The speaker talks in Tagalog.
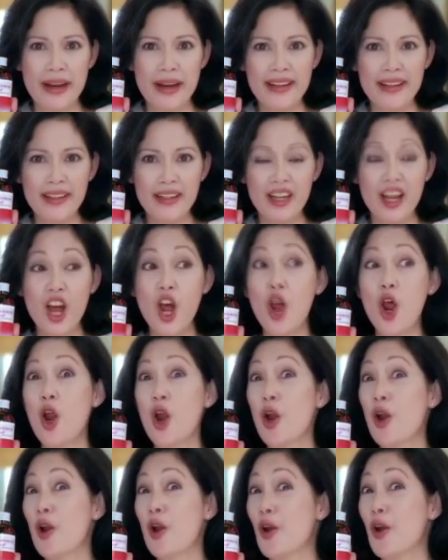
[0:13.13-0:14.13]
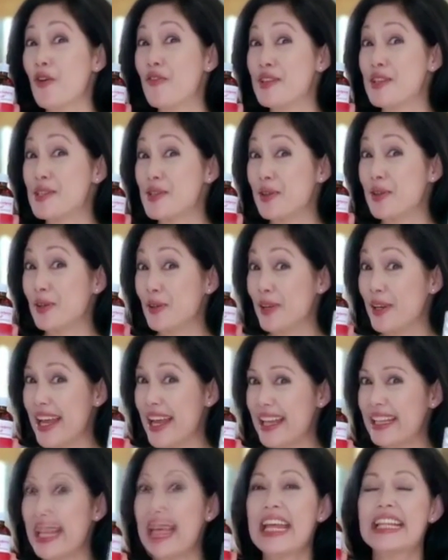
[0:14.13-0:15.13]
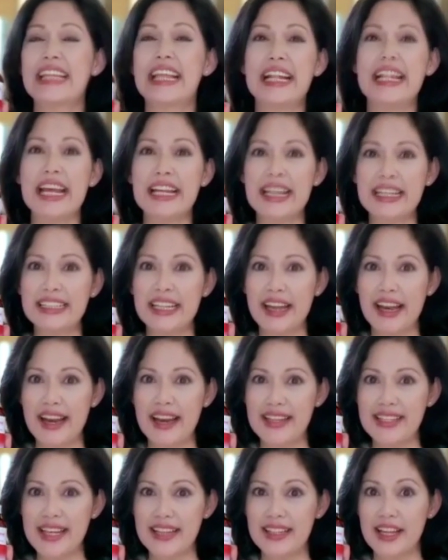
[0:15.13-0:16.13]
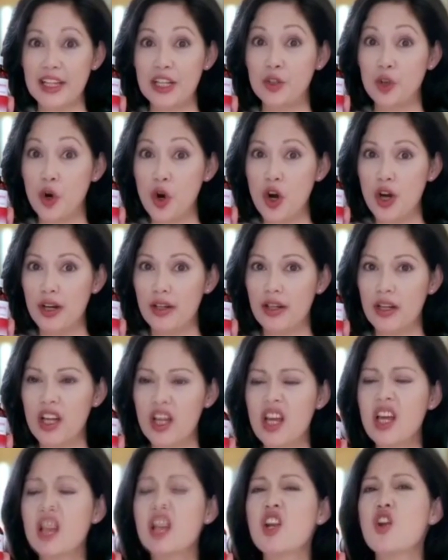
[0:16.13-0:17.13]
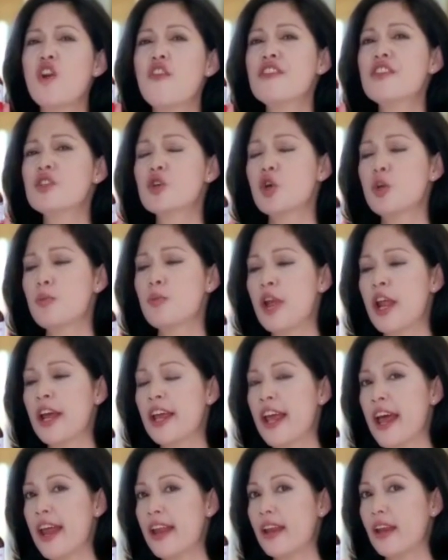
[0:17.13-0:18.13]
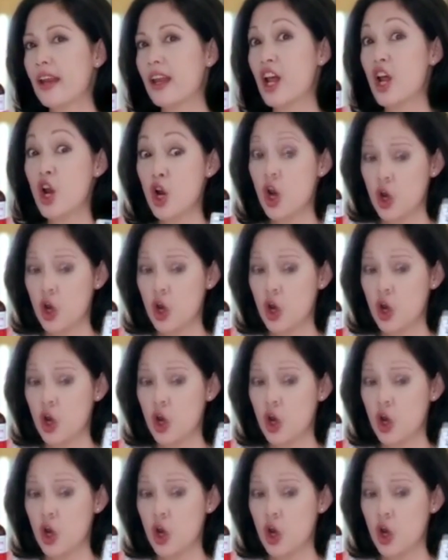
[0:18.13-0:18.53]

na naman? Lobby's call ulit. Dahil yan ang nire-reseta ni Doc. Lobby's call mo lang yan.